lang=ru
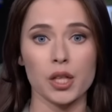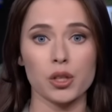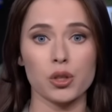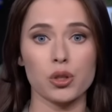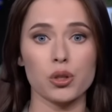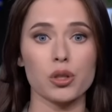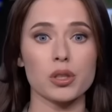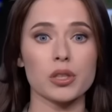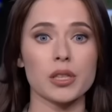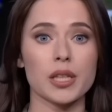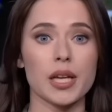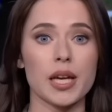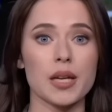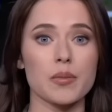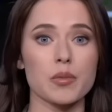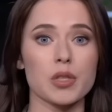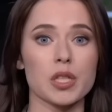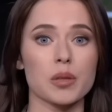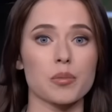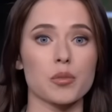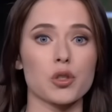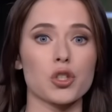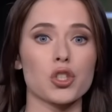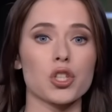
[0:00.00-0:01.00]
«Нью-Йорк
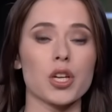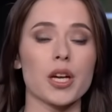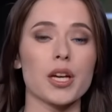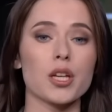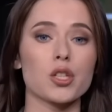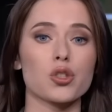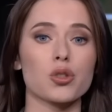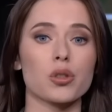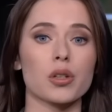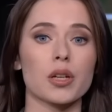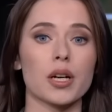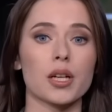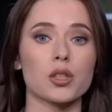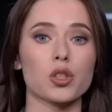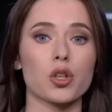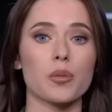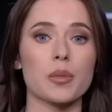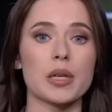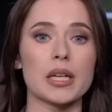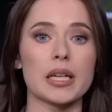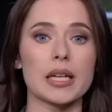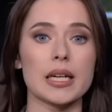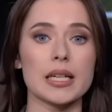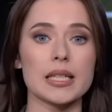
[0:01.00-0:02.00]
Таймс» отмечает, что
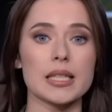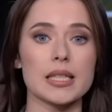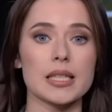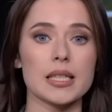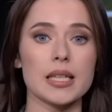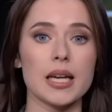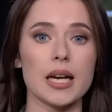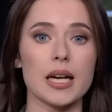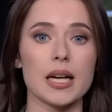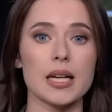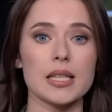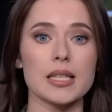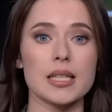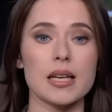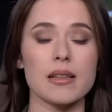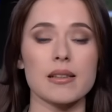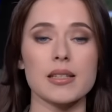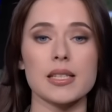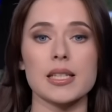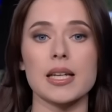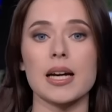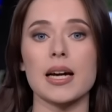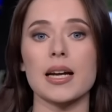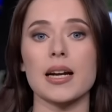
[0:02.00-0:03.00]
экономика России
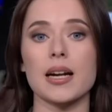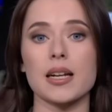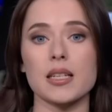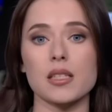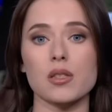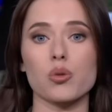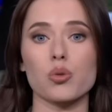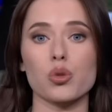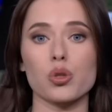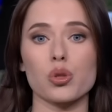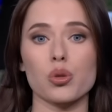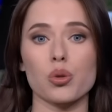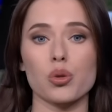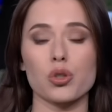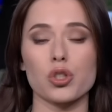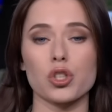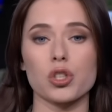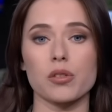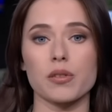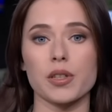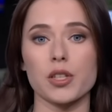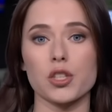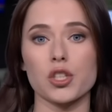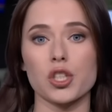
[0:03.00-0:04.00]
оказалась гораздо
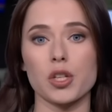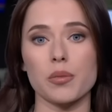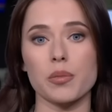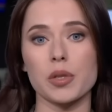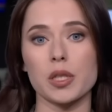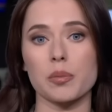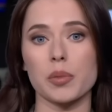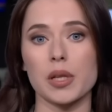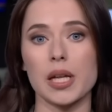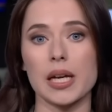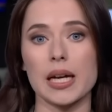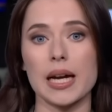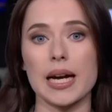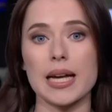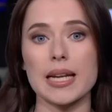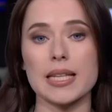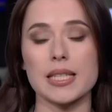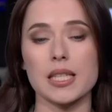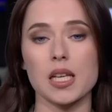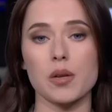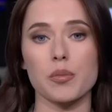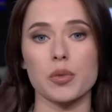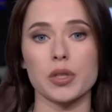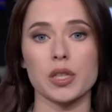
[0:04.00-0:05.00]
устойчивее, чем
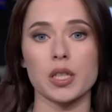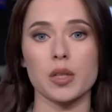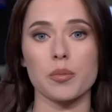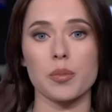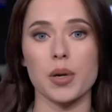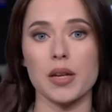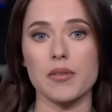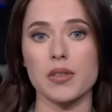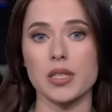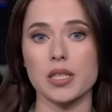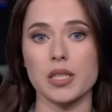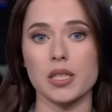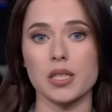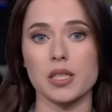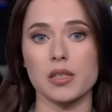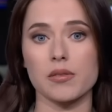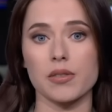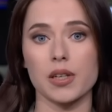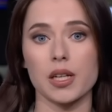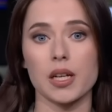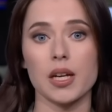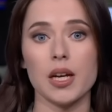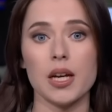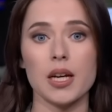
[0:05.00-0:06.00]
предполагали западные
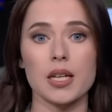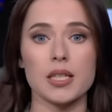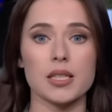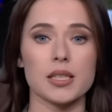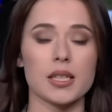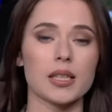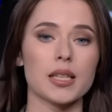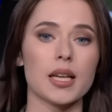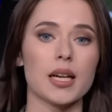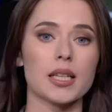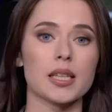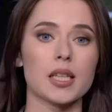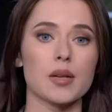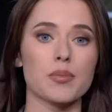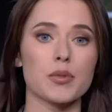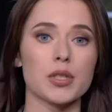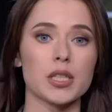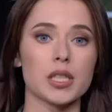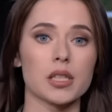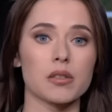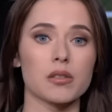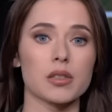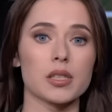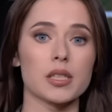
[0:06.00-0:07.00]
правительства. Страна
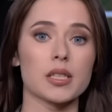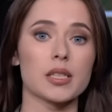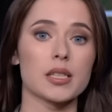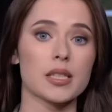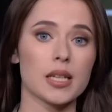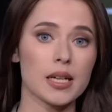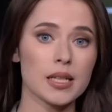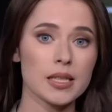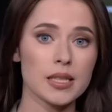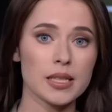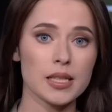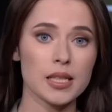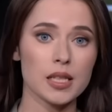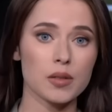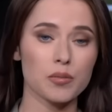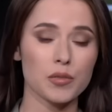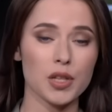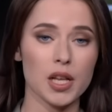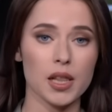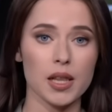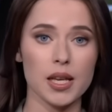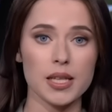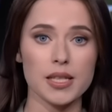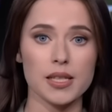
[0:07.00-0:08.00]
адаптировалась к санкциям,
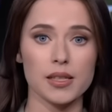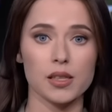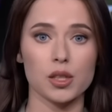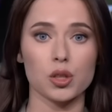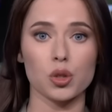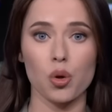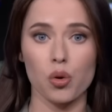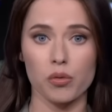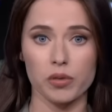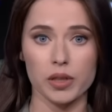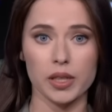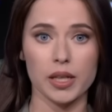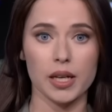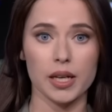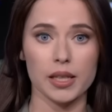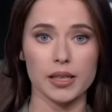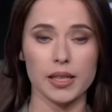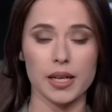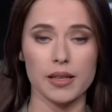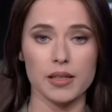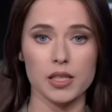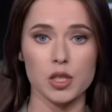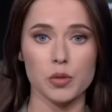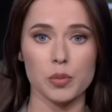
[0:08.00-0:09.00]
наладила новые
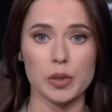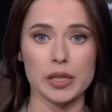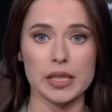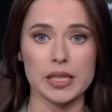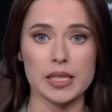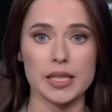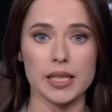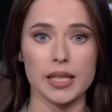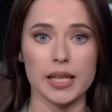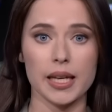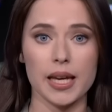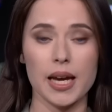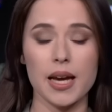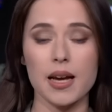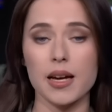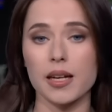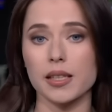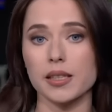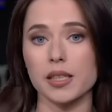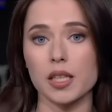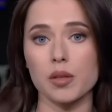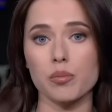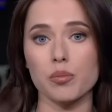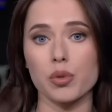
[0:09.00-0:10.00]
каналы сбыта
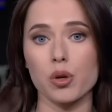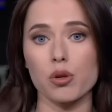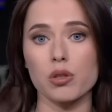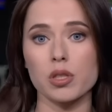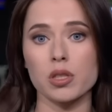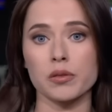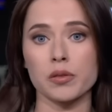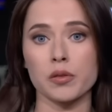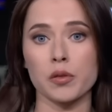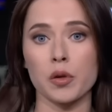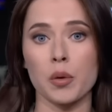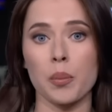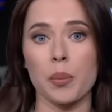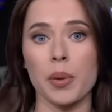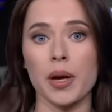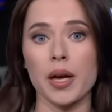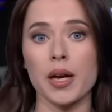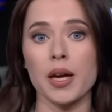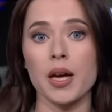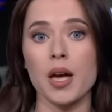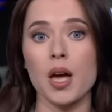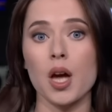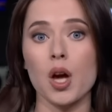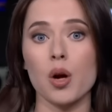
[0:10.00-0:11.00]
сырья, а темп роста
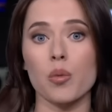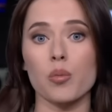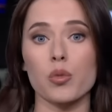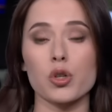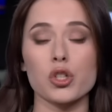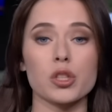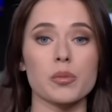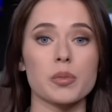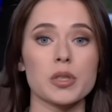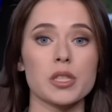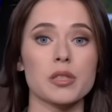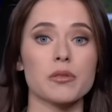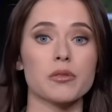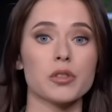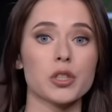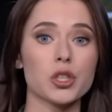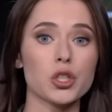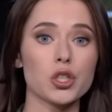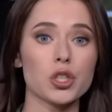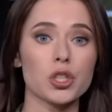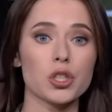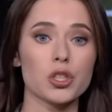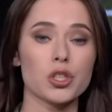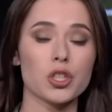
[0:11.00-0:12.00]
ВВП может быть быть
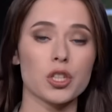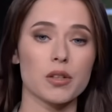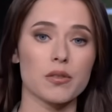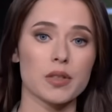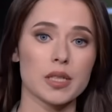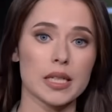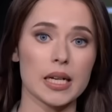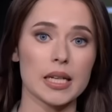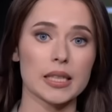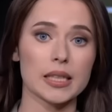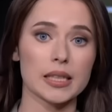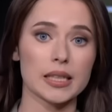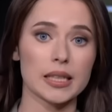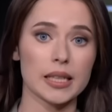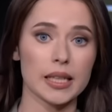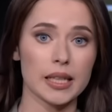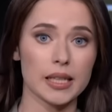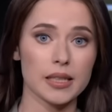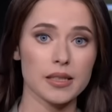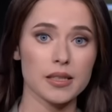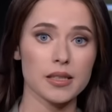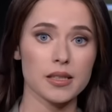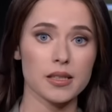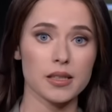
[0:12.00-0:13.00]
выше, чем в странах
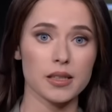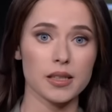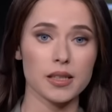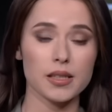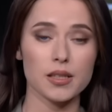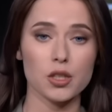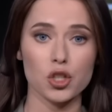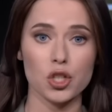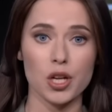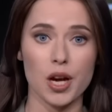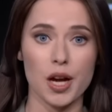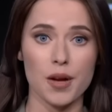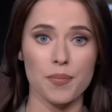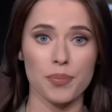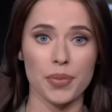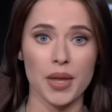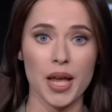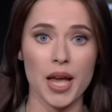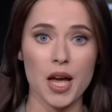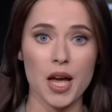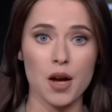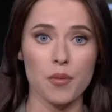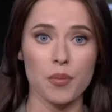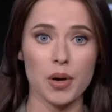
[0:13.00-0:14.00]
ЕС и США.
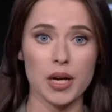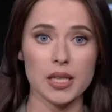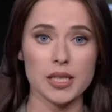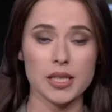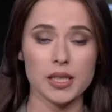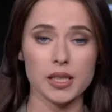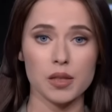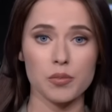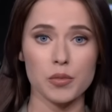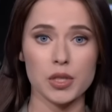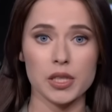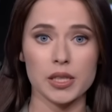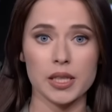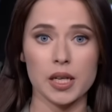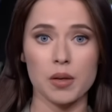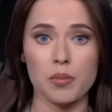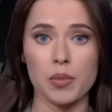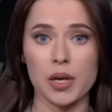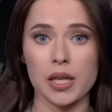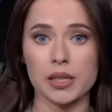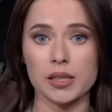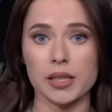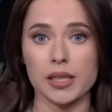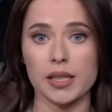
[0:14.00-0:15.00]
По оценкам
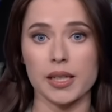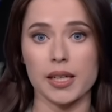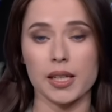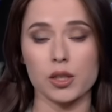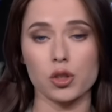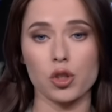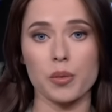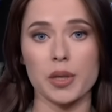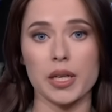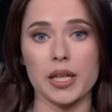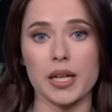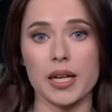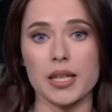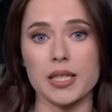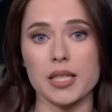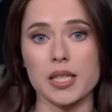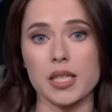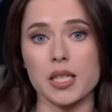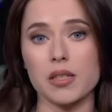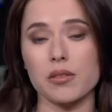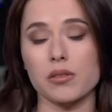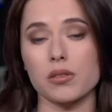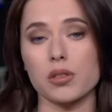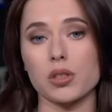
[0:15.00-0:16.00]
Центробанка, экономика
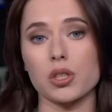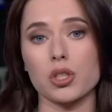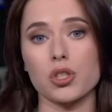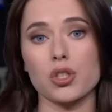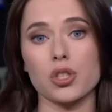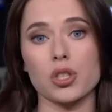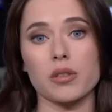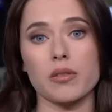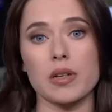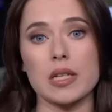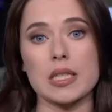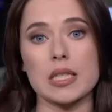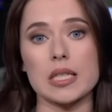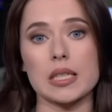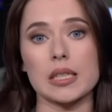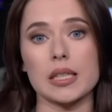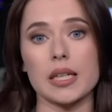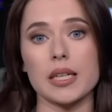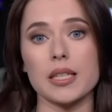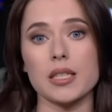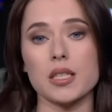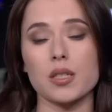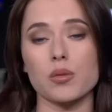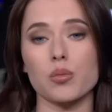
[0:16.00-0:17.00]
России в
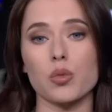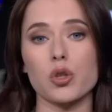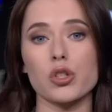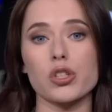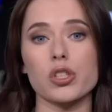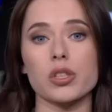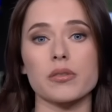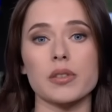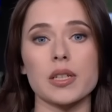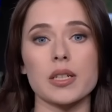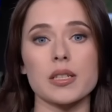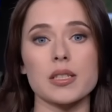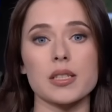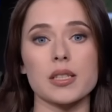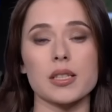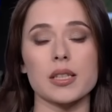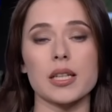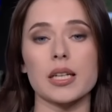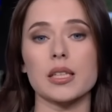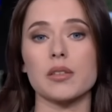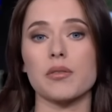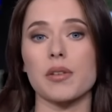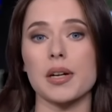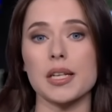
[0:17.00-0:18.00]
2023 может вырасти
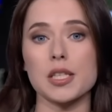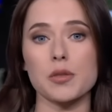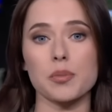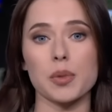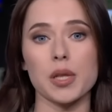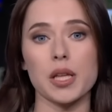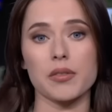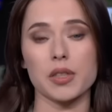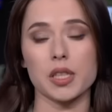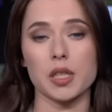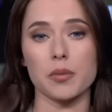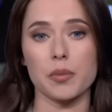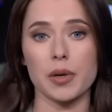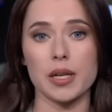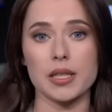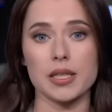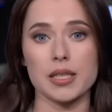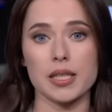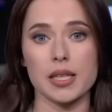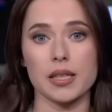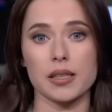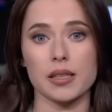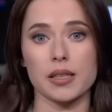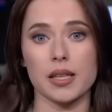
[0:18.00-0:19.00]
на
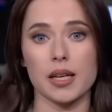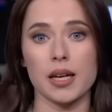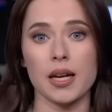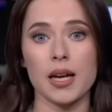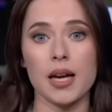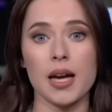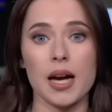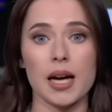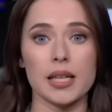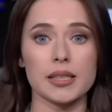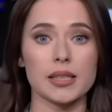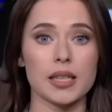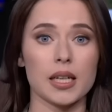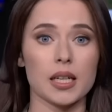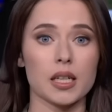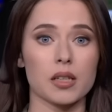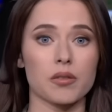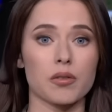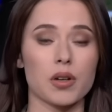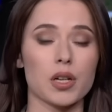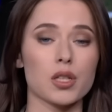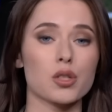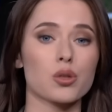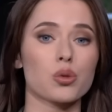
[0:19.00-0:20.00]
2,5%.
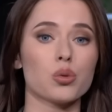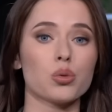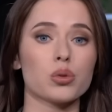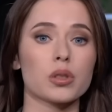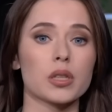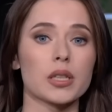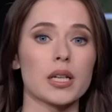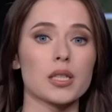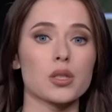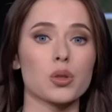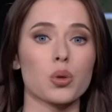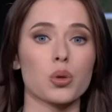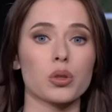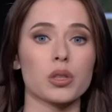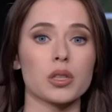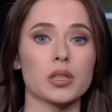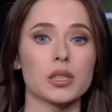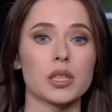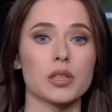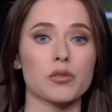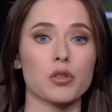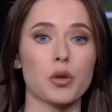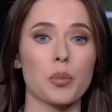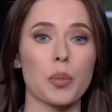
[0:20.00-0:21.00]
Однако в раздутых
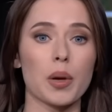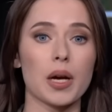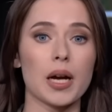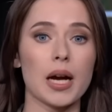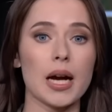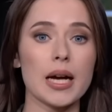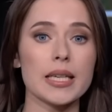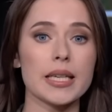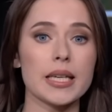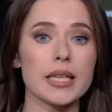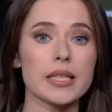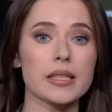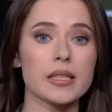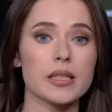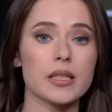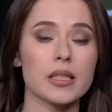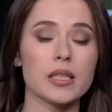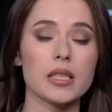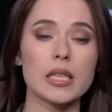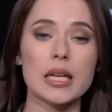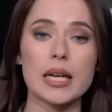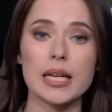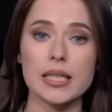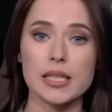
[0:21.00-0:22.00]
расходах на ВПК есть
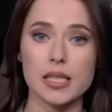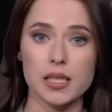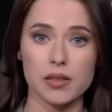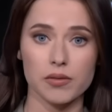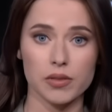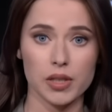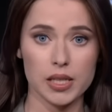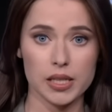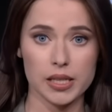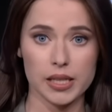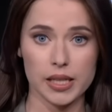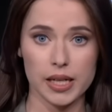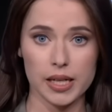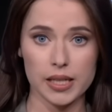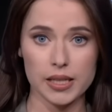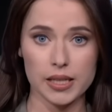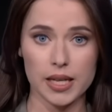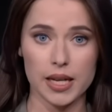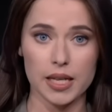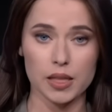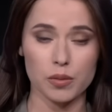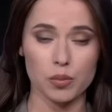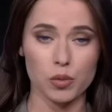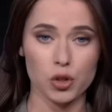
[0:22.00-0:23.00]
и негативная
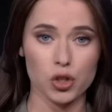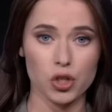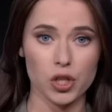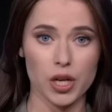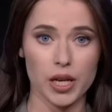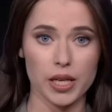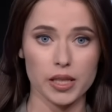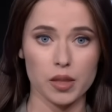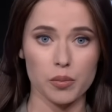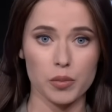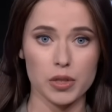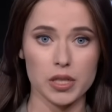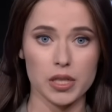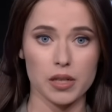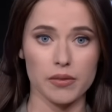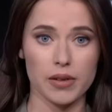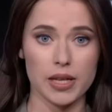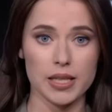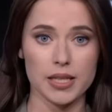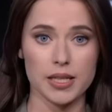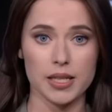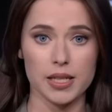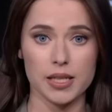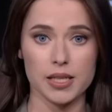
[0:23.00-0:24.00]
сторона, отмечает
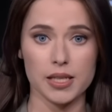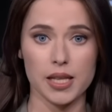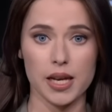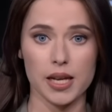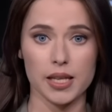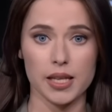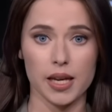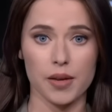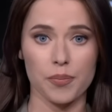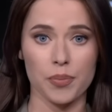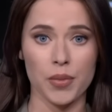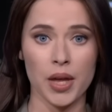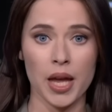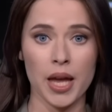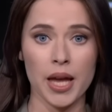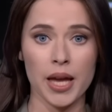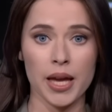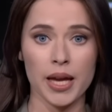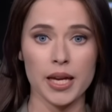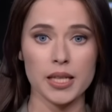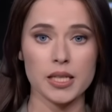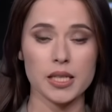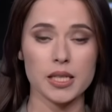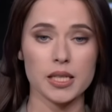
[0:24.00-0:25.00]
обозреватель издания.
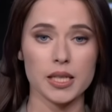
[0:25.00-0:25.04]
Эти